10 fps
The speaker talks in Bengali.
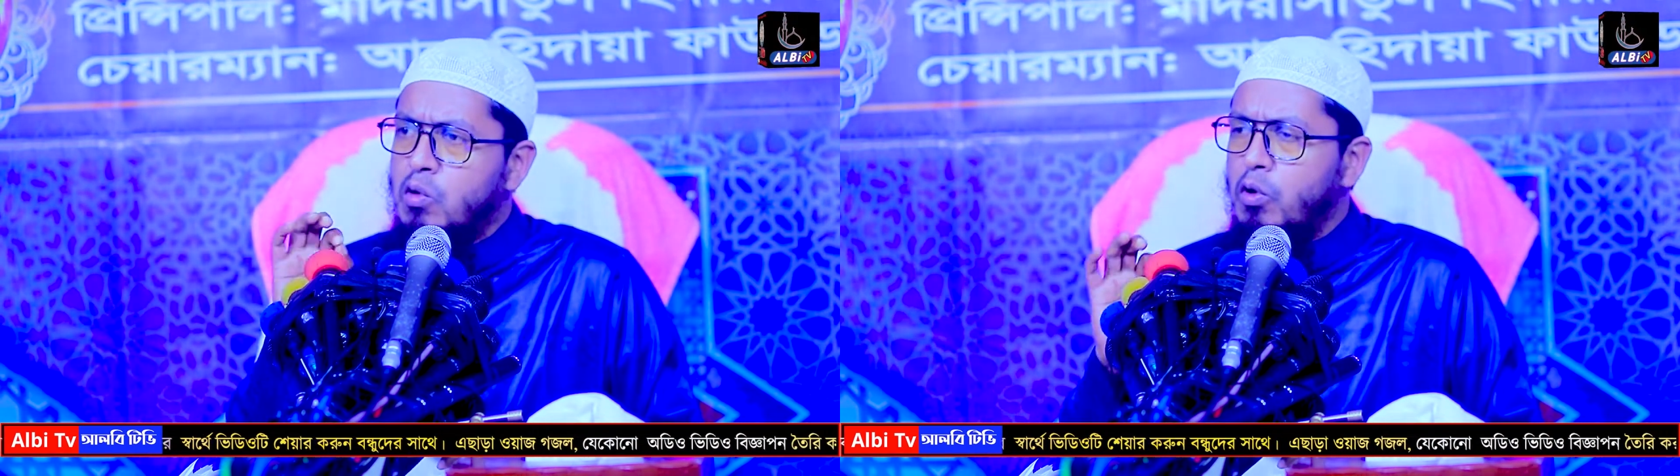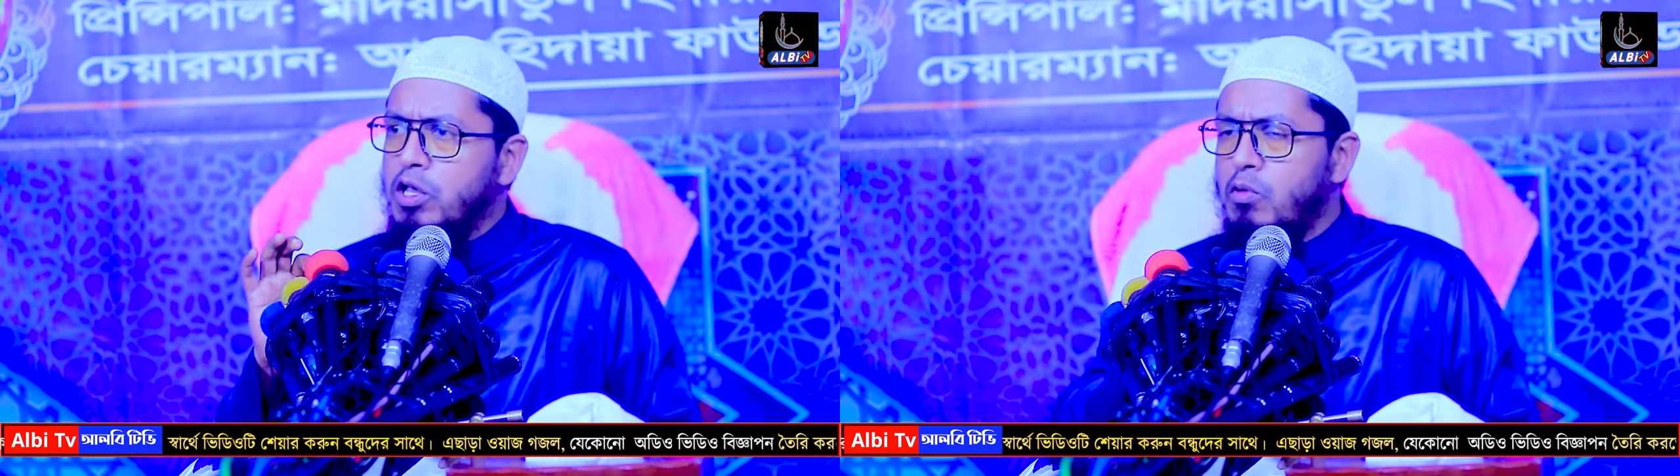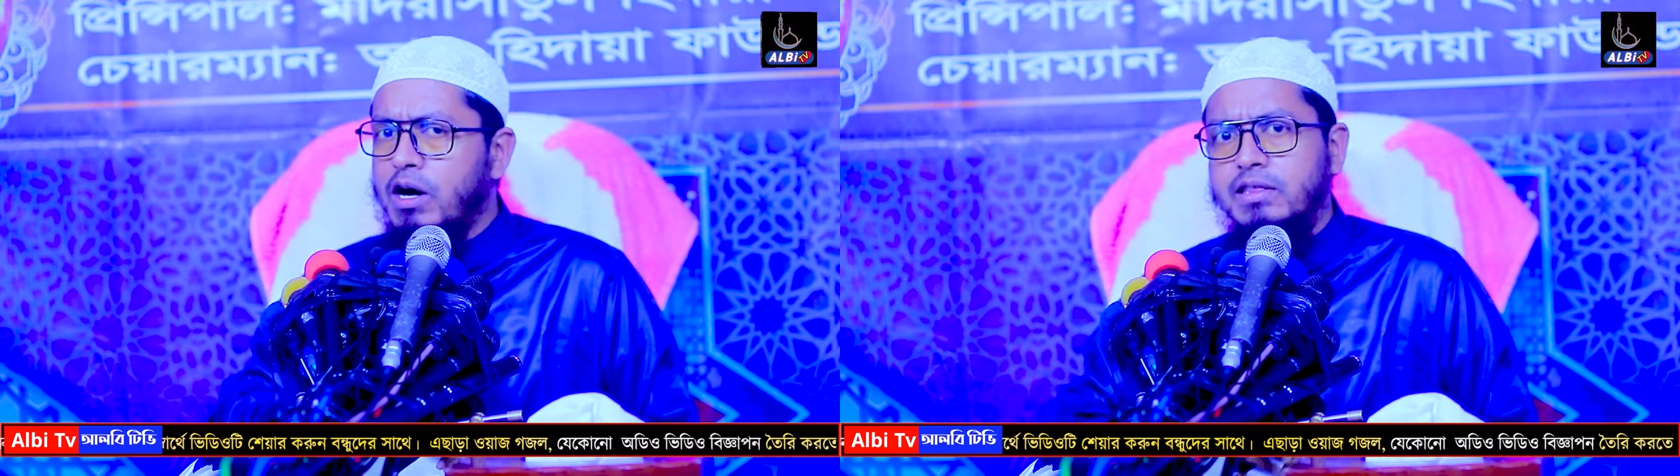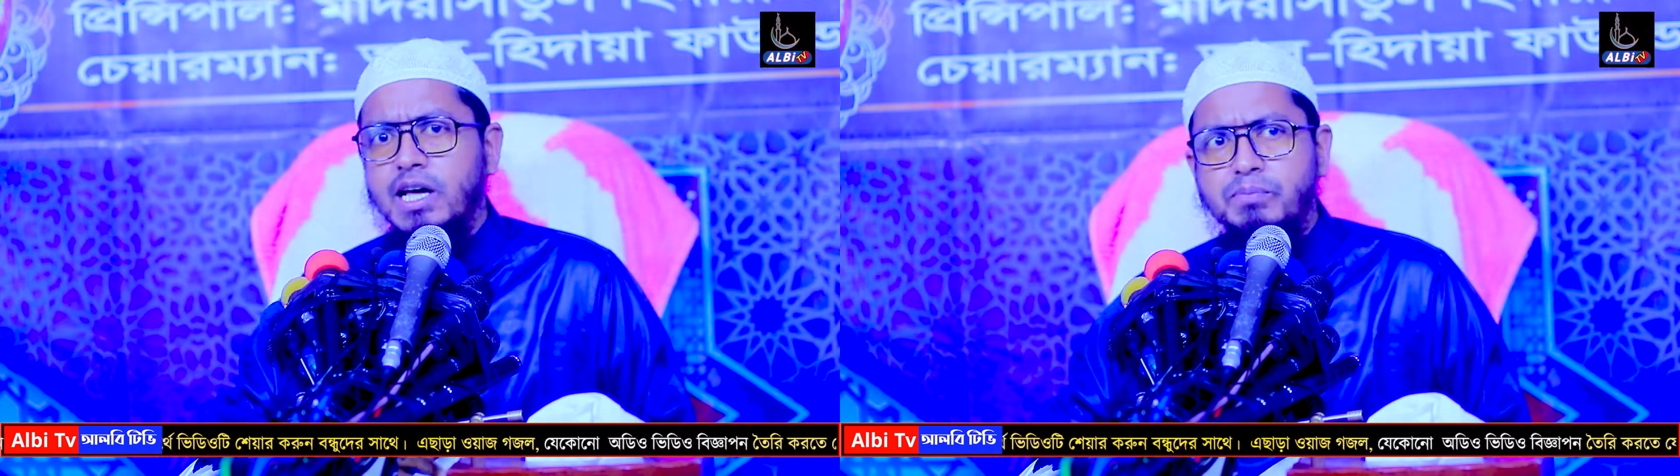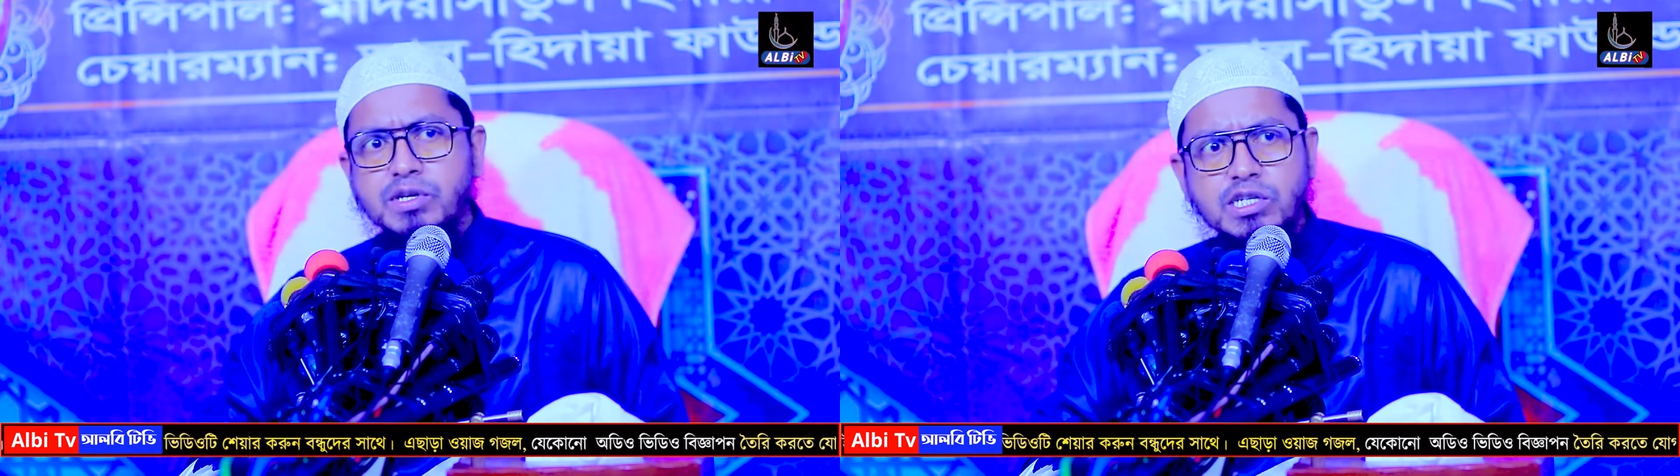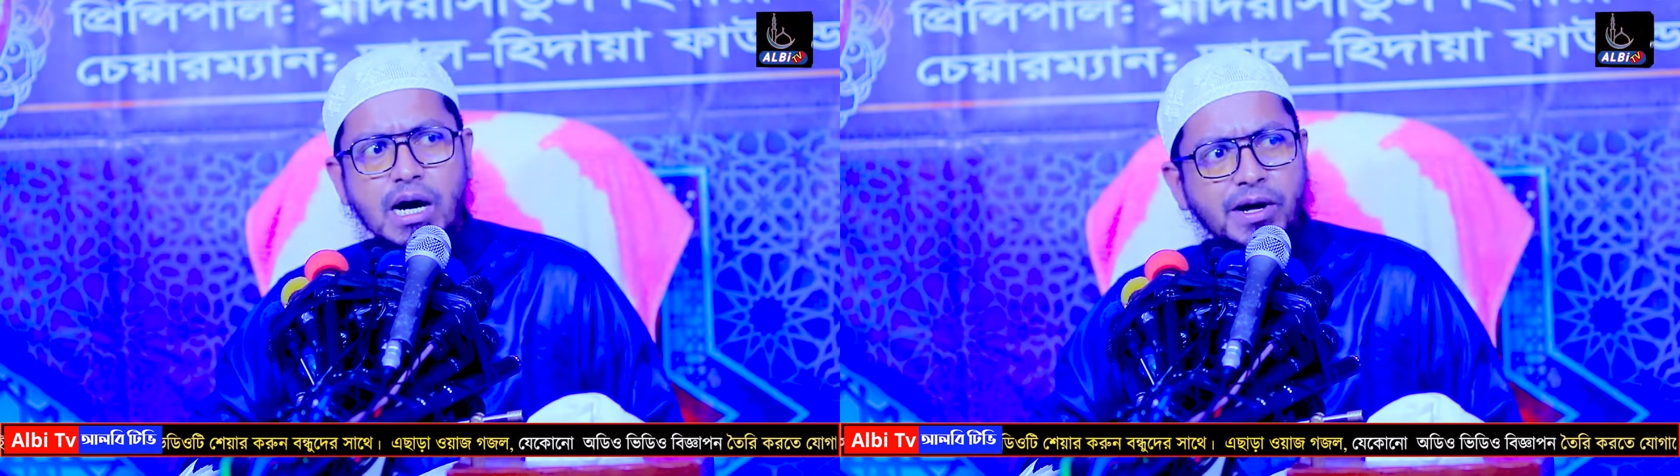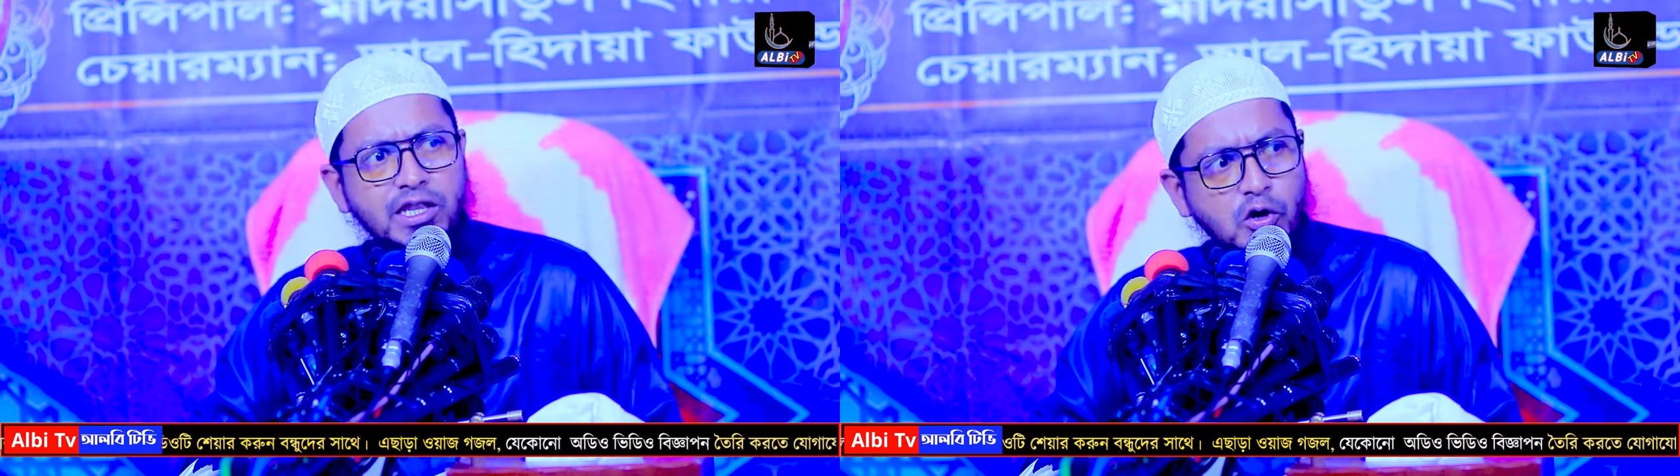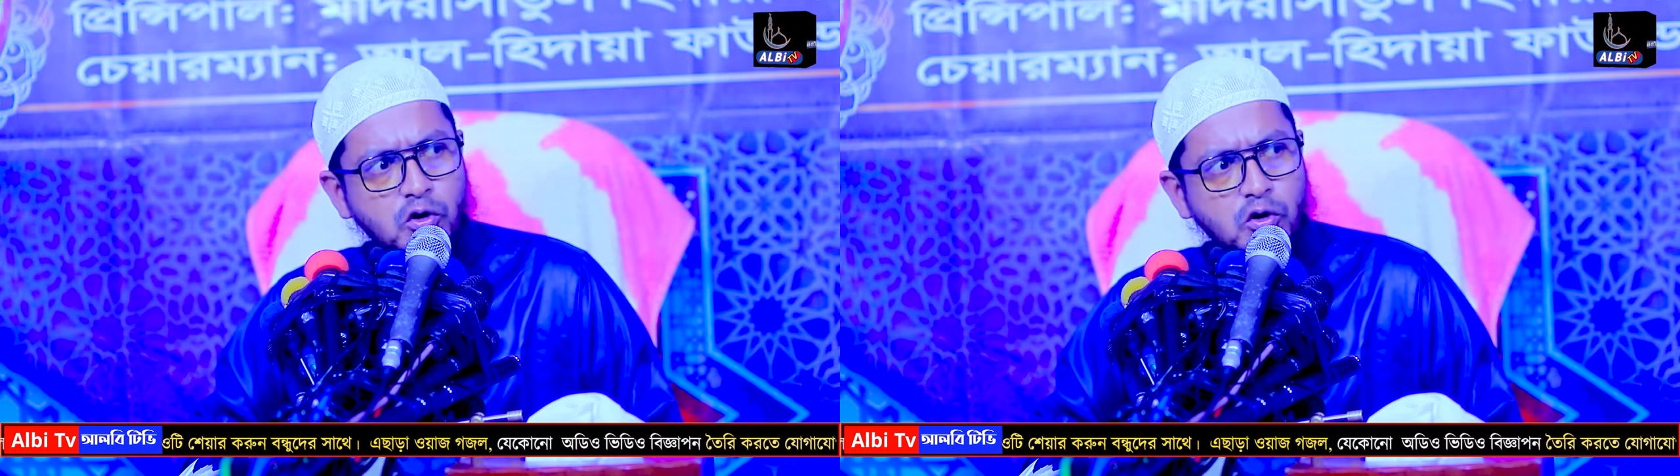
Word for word: ওই ওয়াক্তে আপনি জামাতে